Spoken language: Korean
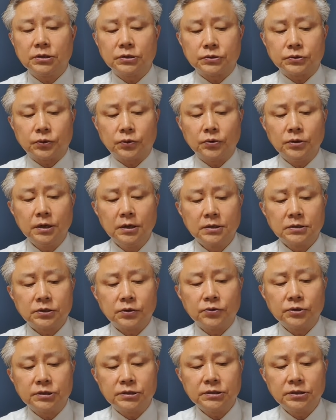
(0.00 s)
것으로
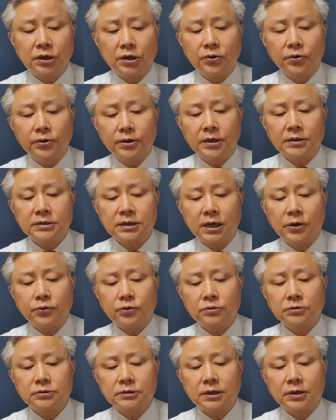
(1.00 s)
서울시 의원의
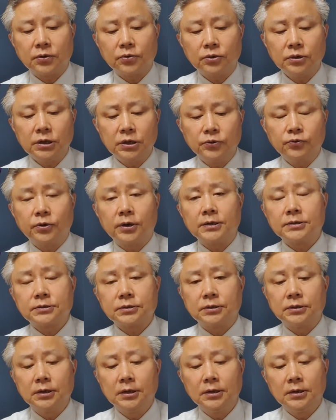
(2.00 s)
자료를, 자료를
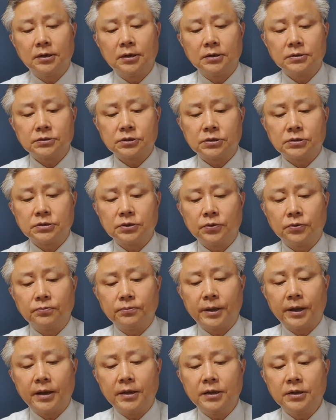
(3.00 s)
인용해서 어,
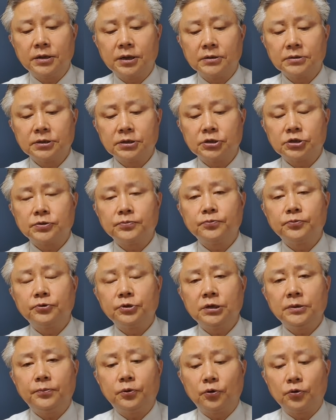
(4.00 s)

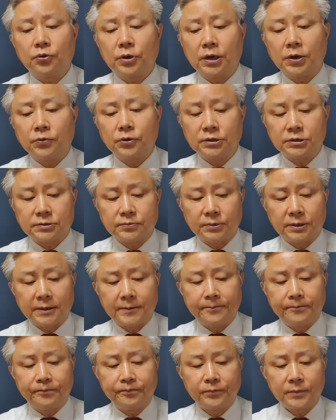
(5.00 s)
매일경제신문이 보도하기도 했습니다.
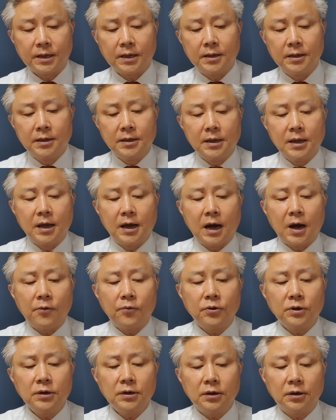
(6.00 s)

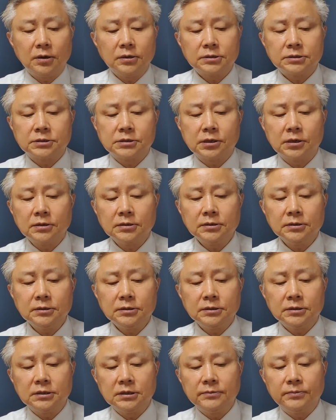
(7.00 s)
아울러
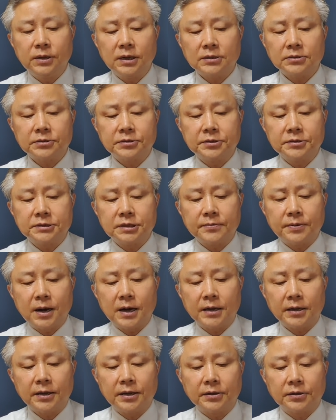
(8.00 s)

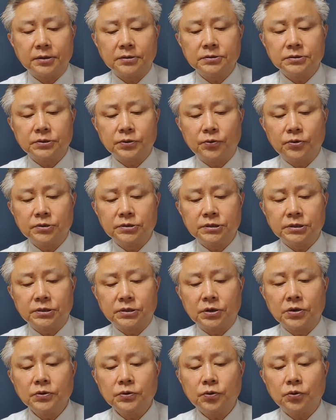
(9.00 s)
1278개 했던 서울시
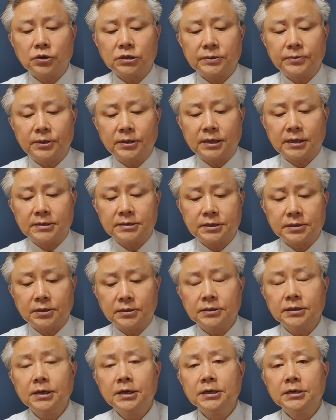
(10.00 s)
등록
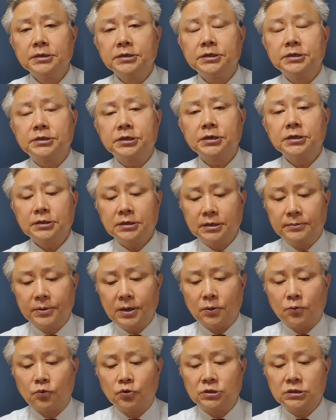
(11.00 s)
시민단체는
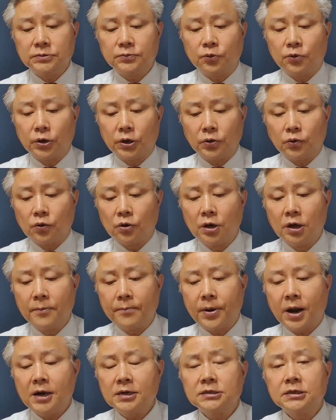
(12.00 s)
2295개로
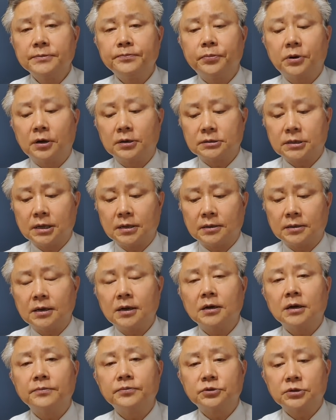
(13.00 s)

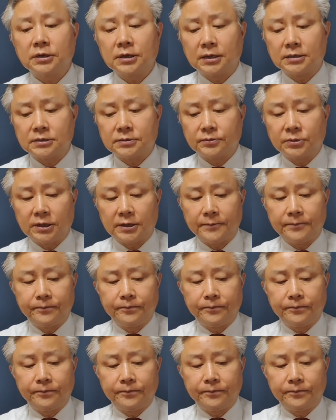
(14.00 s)
80%나 급증했습니다.